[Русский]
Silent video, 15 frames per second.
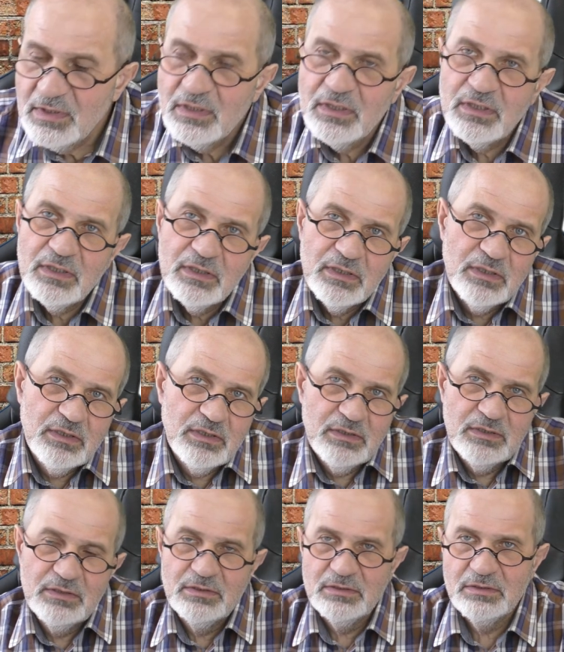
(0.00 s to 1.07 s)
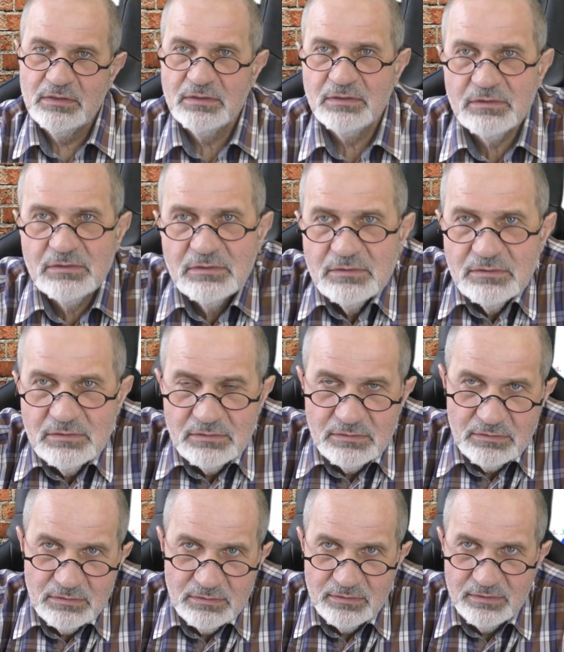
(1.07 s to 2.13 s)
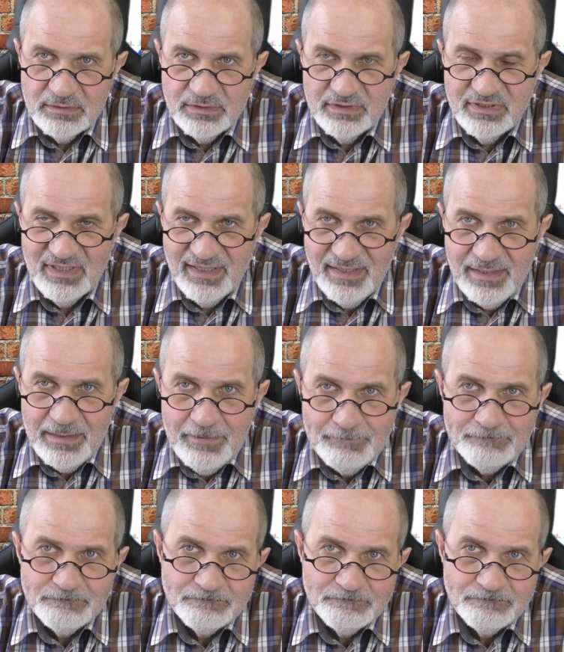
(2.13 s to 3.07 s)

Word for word: э, я